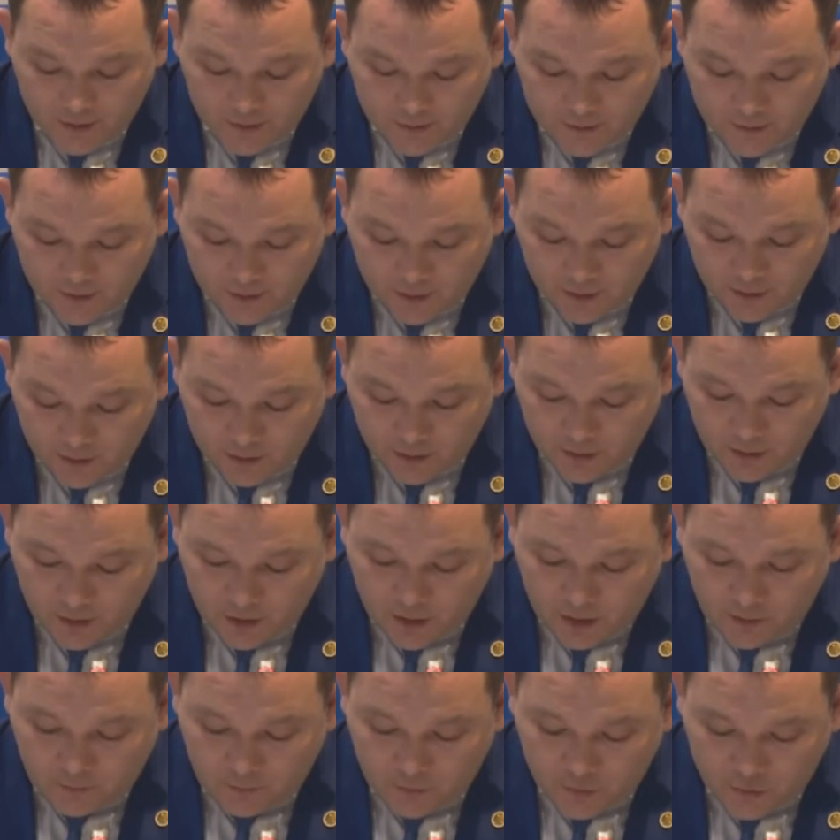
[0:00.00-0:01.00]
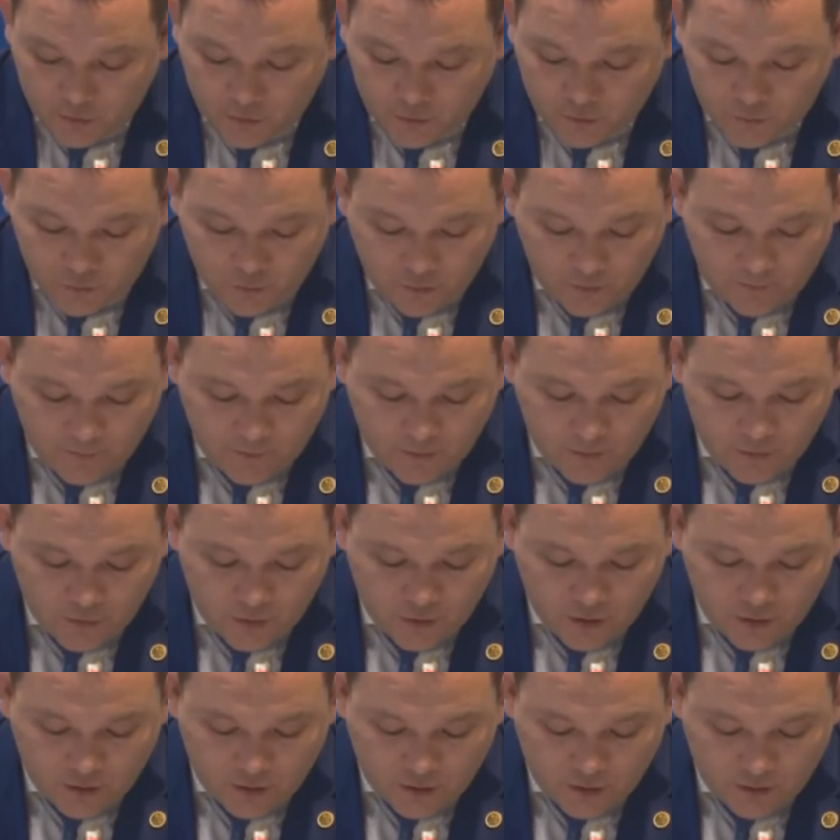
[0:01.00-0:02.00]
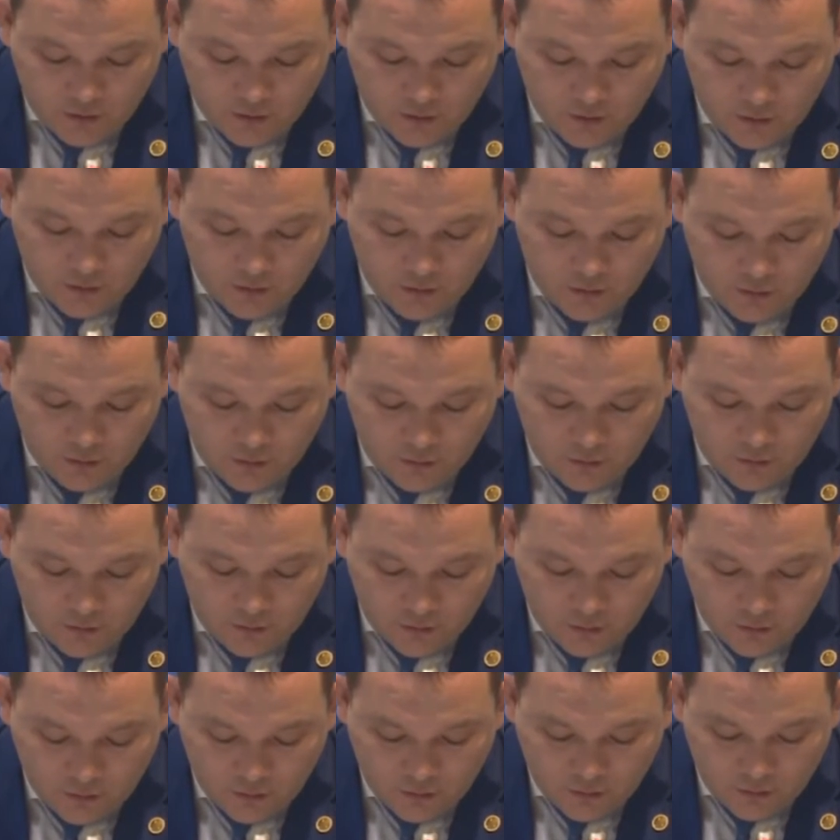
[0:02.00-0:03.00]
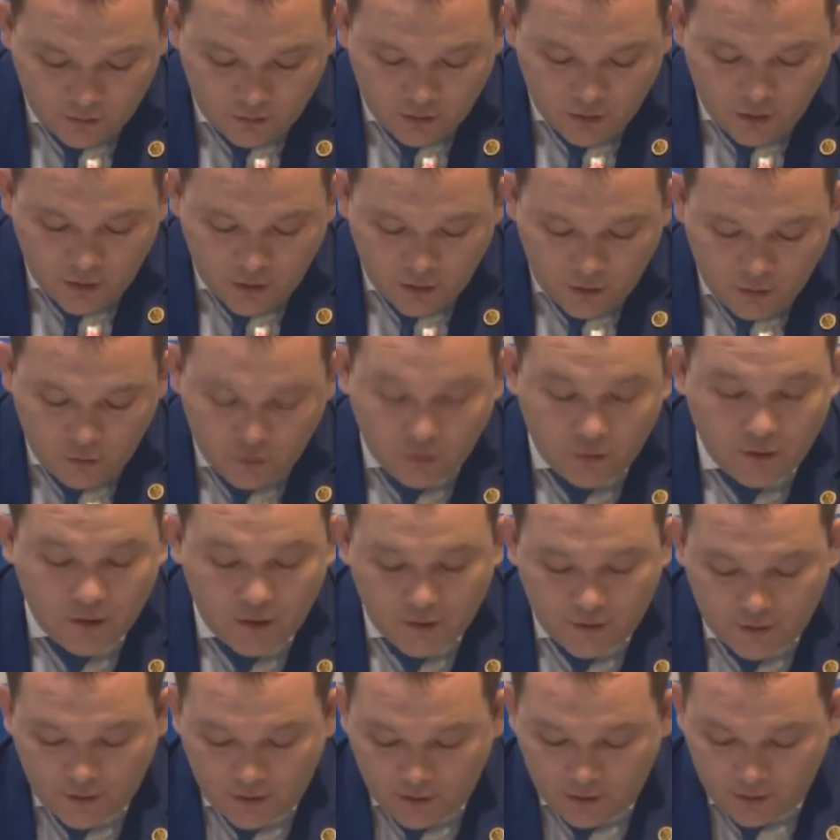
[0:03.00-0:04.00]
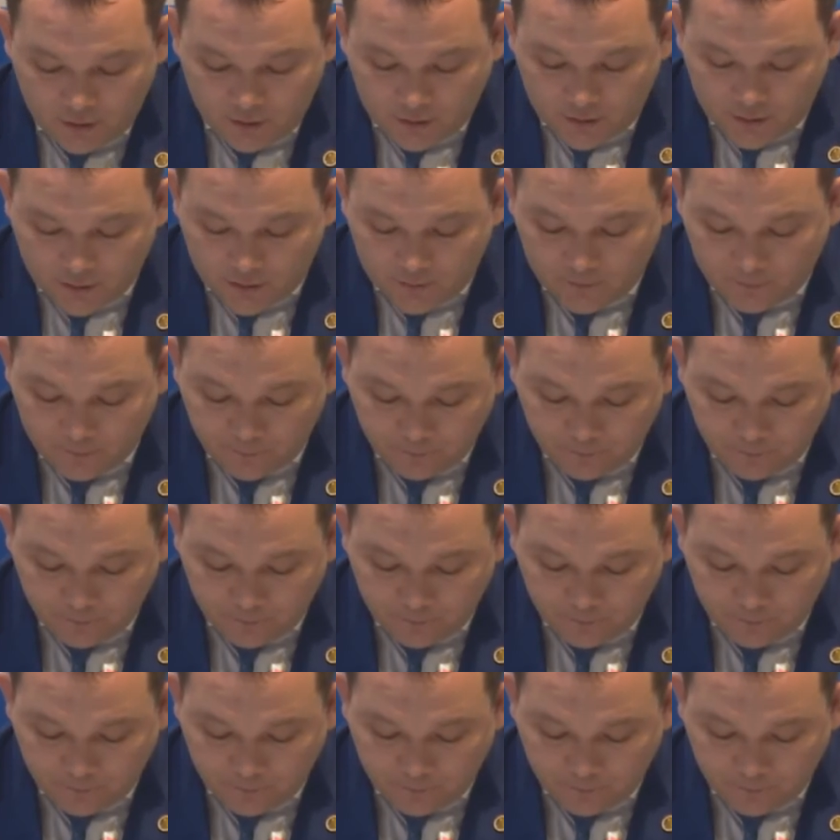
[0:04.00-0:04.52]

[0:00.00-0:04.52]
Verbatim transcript: Из них 542 тысячи – это э, юридические лица.